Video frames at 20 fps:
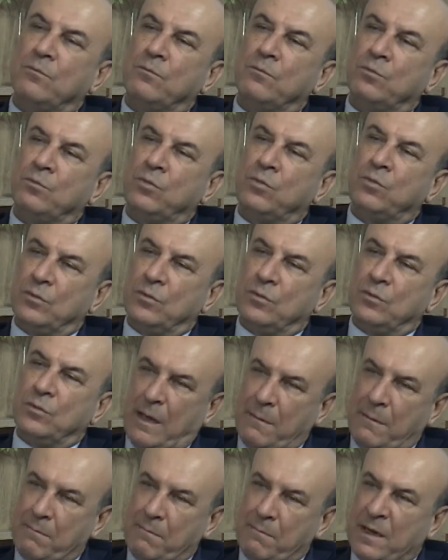bu
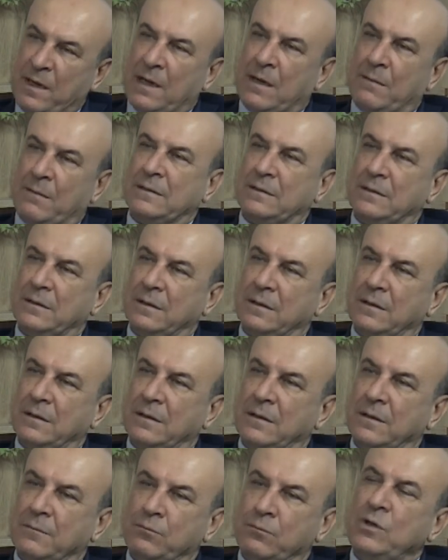e, hep beraber
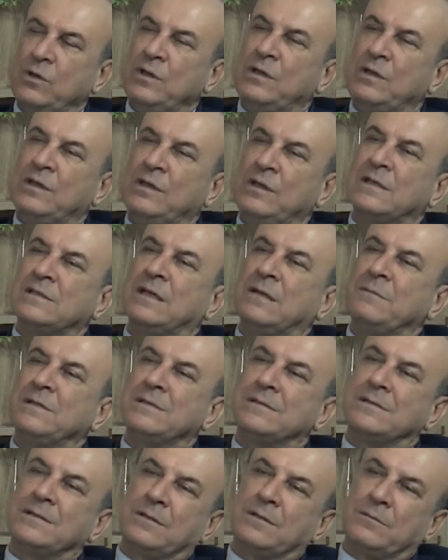e, bu ihtiyaçları
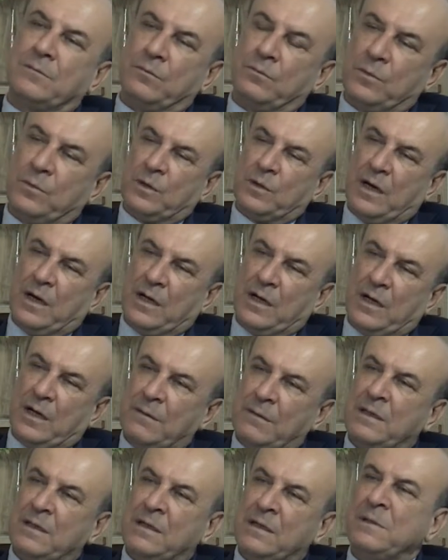biz
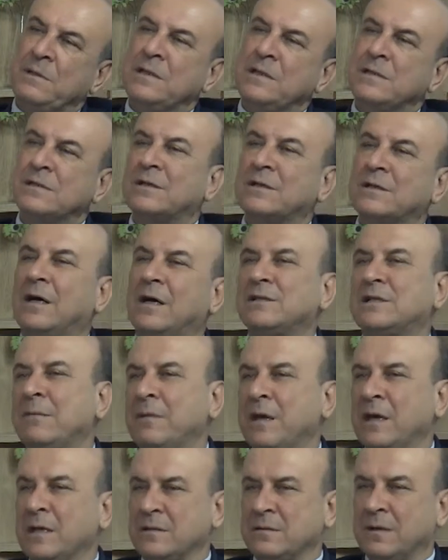karşılayabilir miyiz?
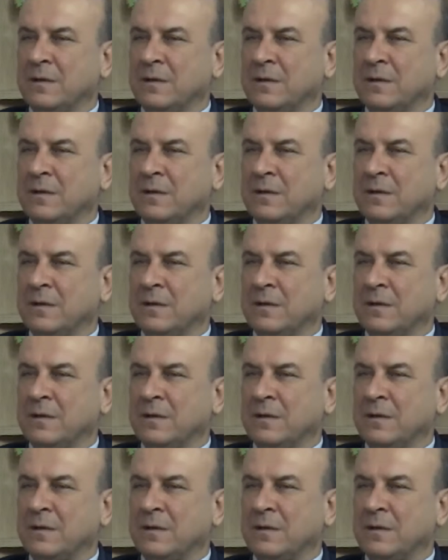Karşılayamayız.